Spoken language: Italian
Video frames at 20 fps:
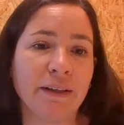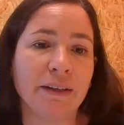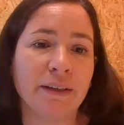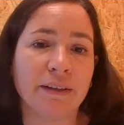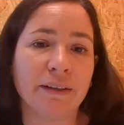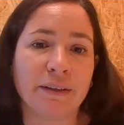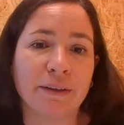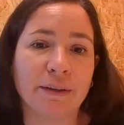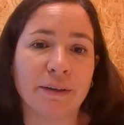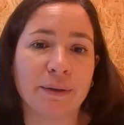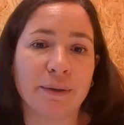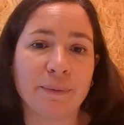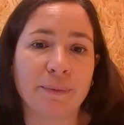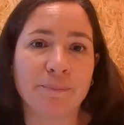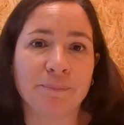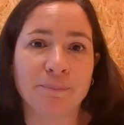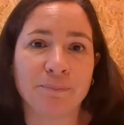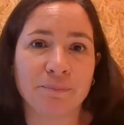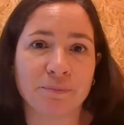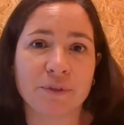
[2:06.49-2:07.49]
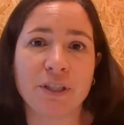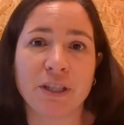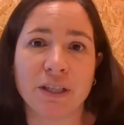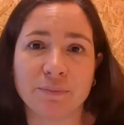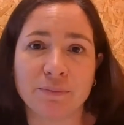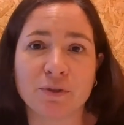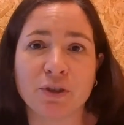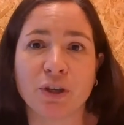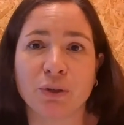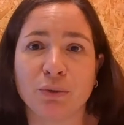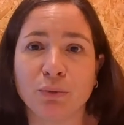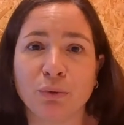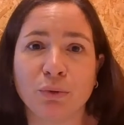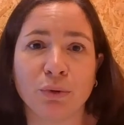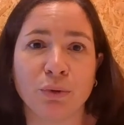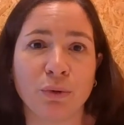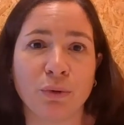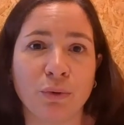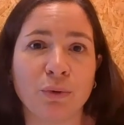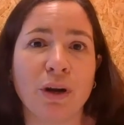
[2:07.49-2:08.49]
Um, sì, c'è
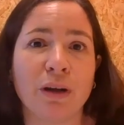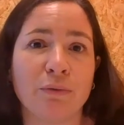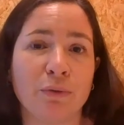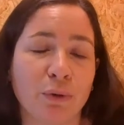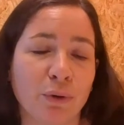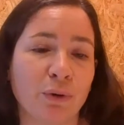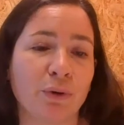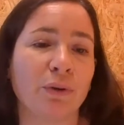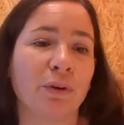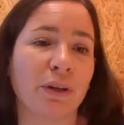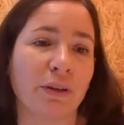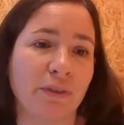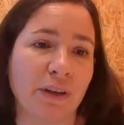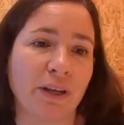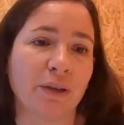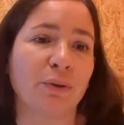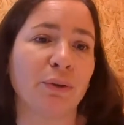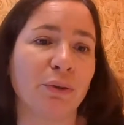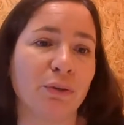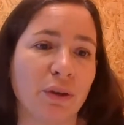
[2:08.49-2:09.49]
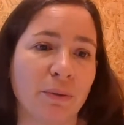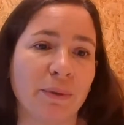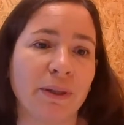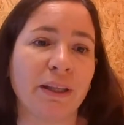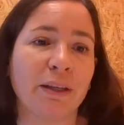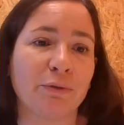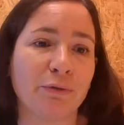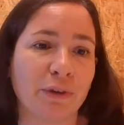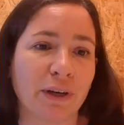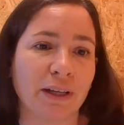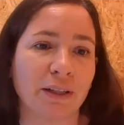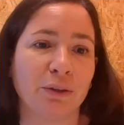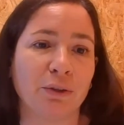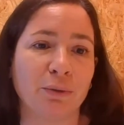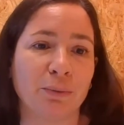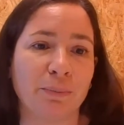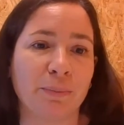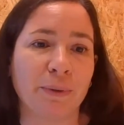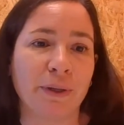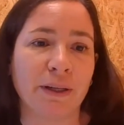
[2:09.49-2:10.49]
tutto un lavoro che viene continuamente
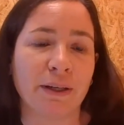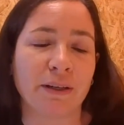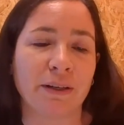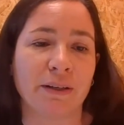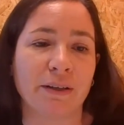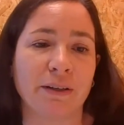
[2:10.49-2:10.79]
fatto per